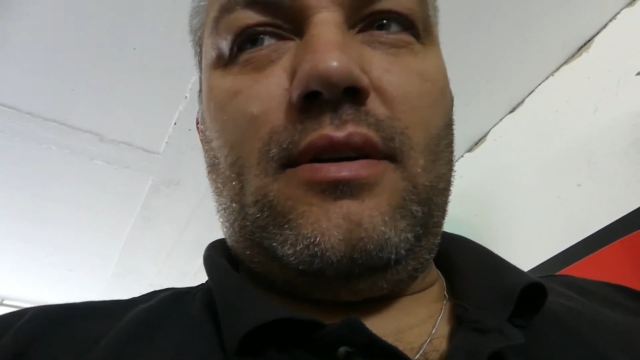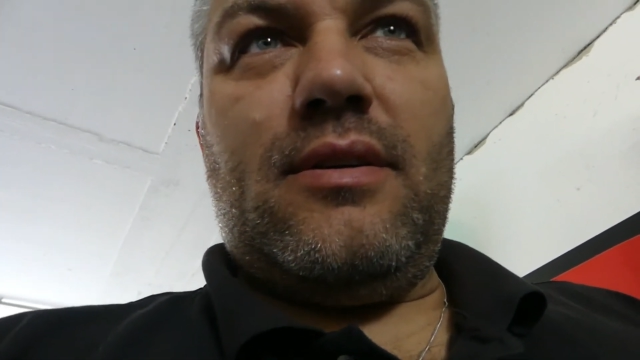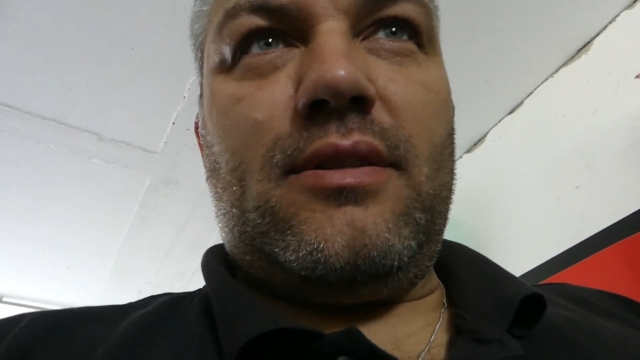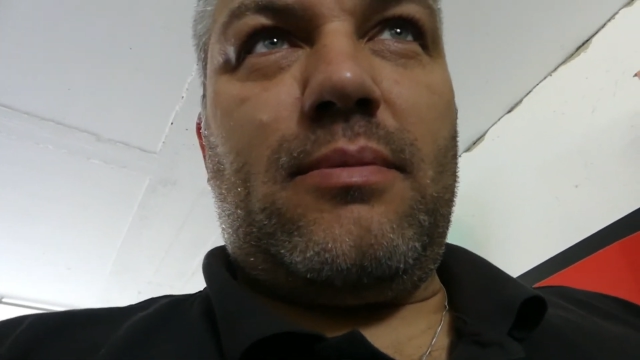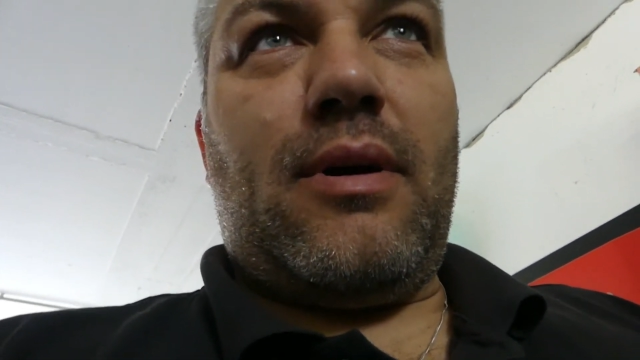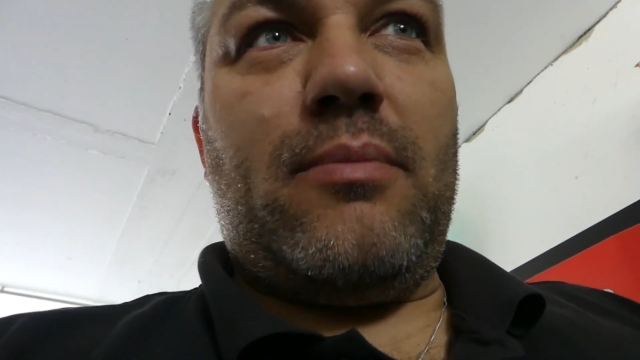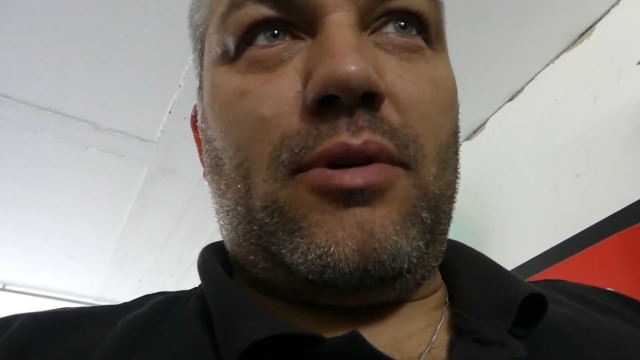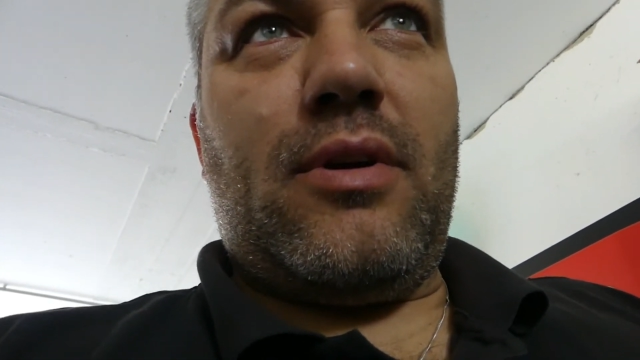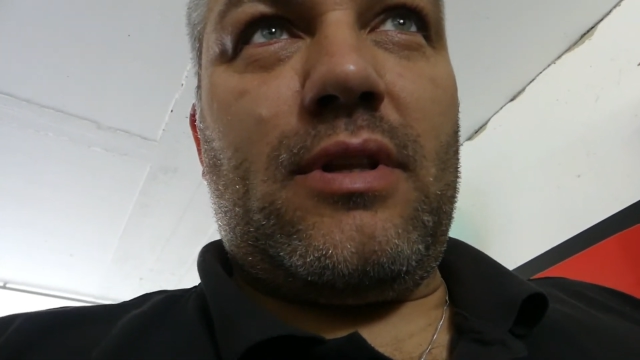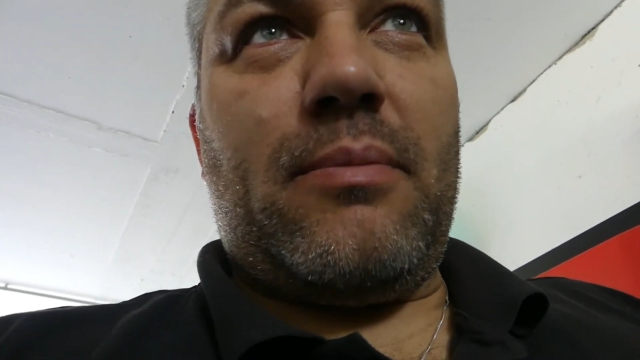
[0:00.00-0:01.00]
Und zwar, ich
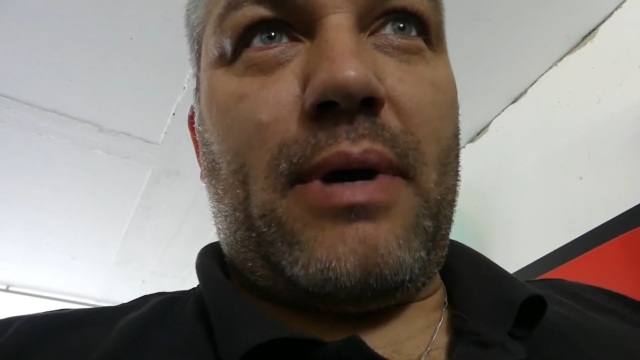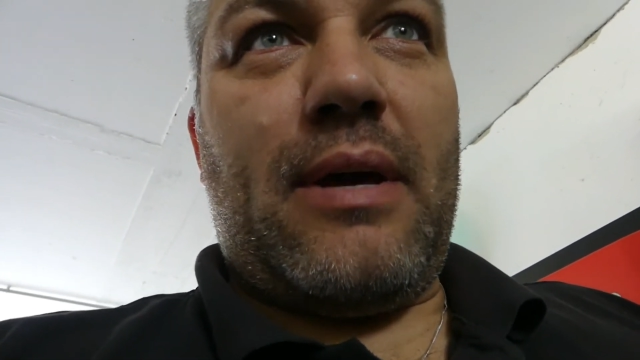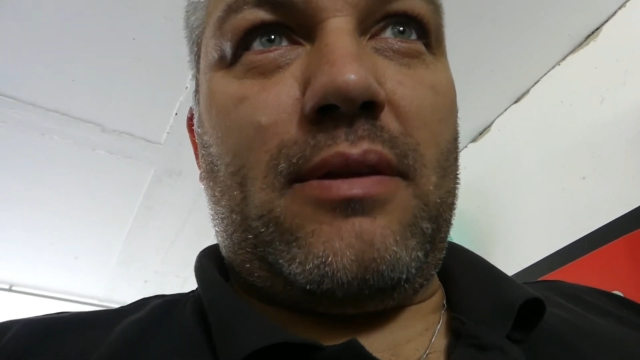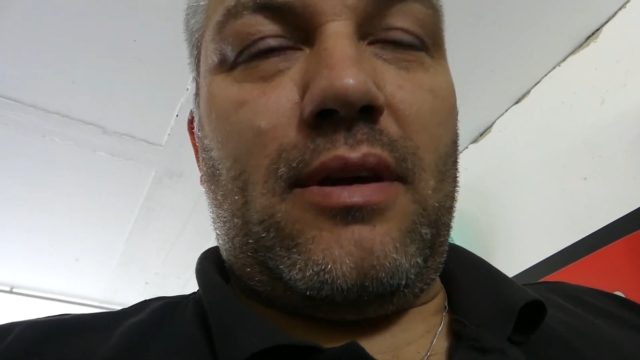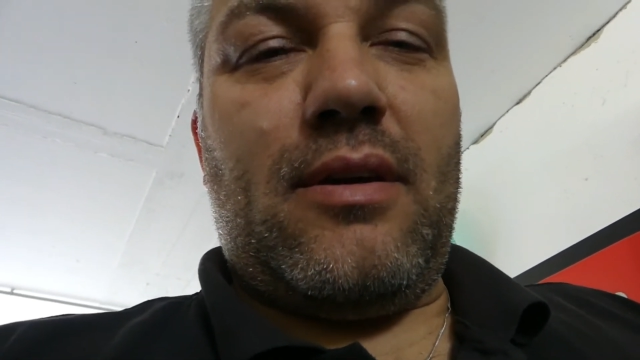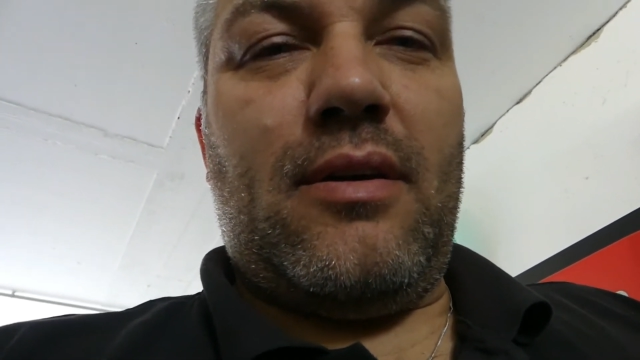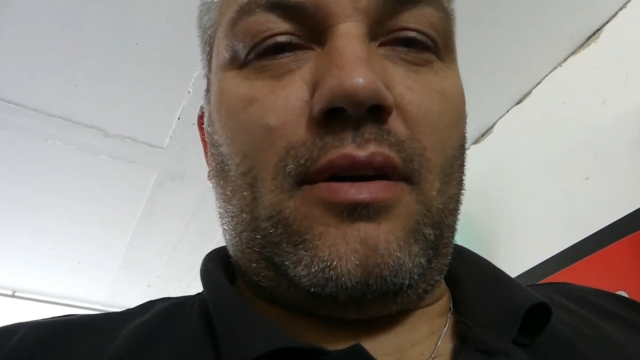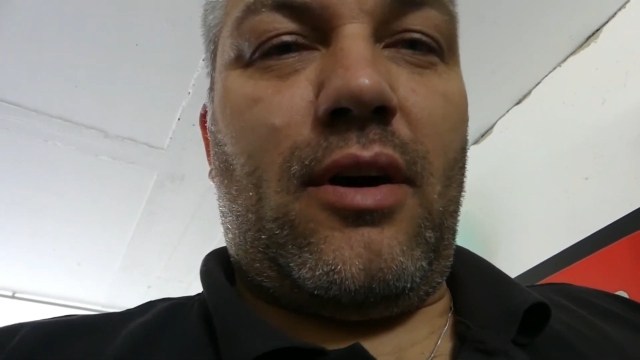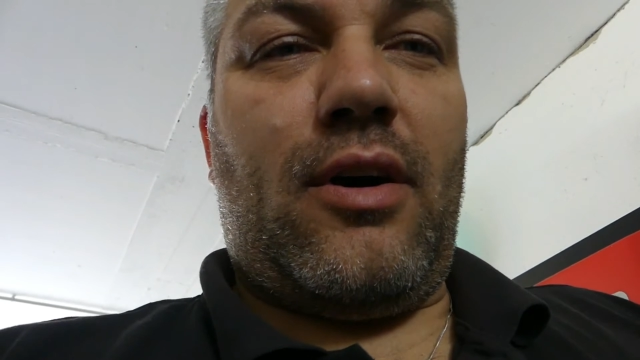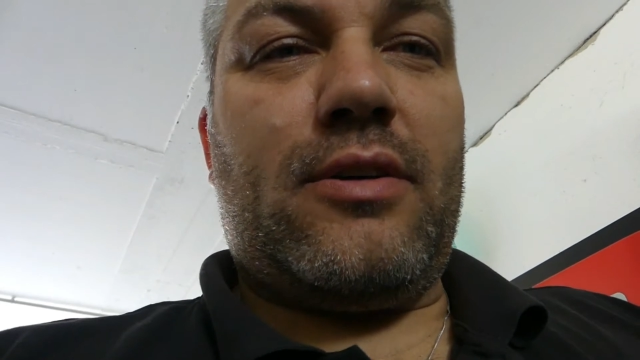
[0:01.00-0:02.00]
bin gerade dabei, die
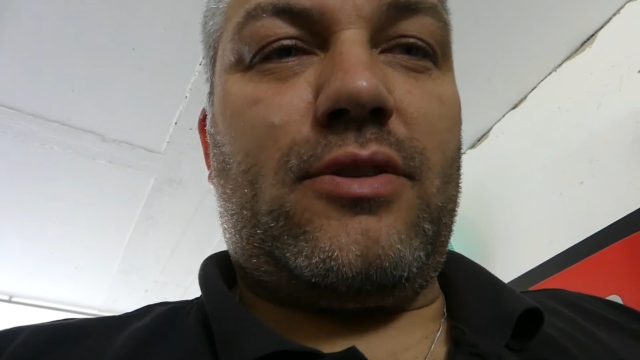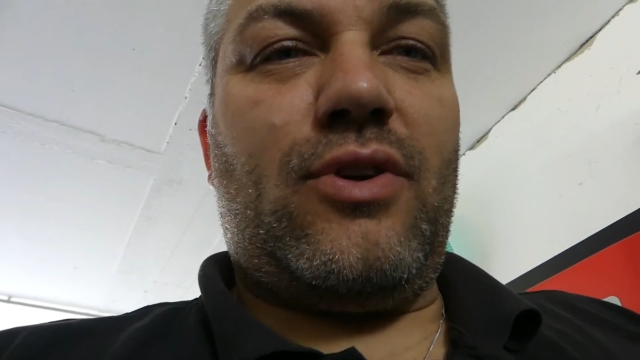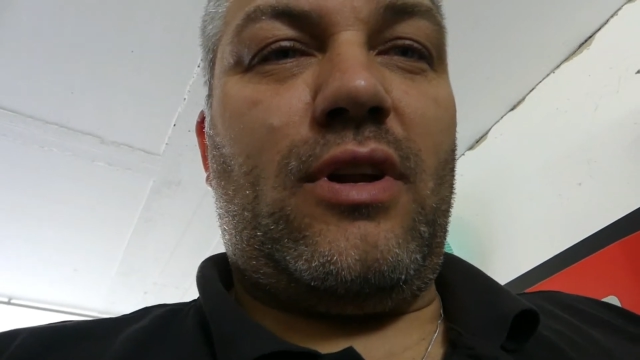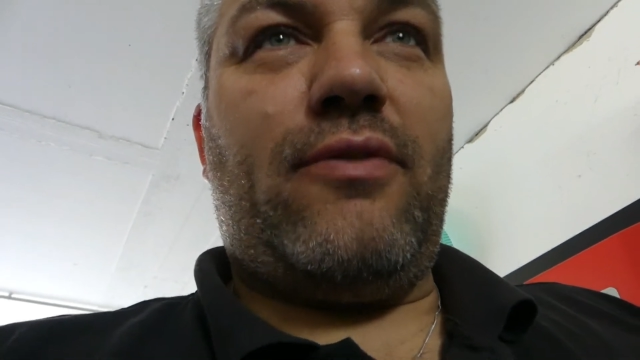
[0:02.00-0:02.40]
A-Säule